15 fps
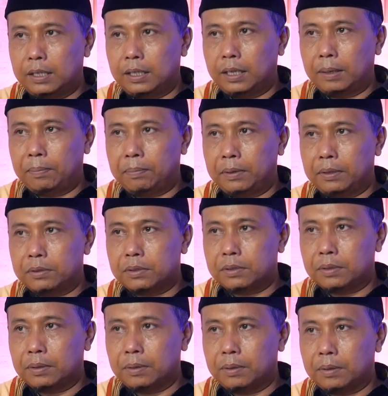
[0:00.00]
di
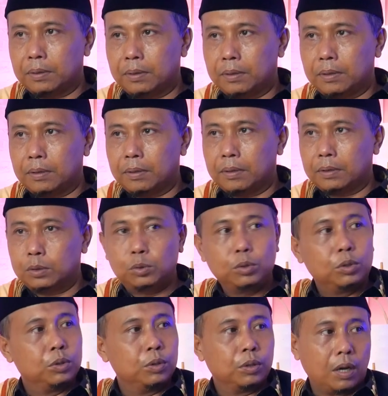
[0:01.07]
episode
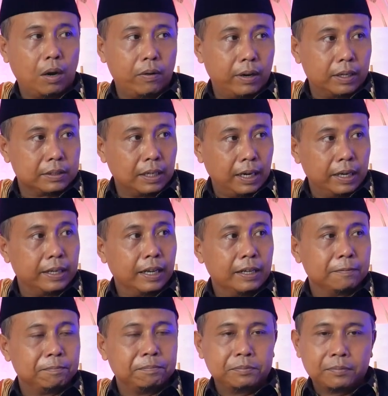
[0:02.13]
7 kalau tidak salah ya.
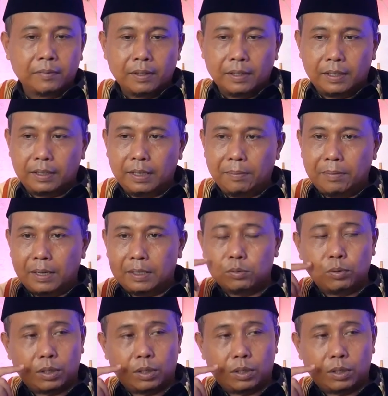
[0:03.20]
7. Kita bahas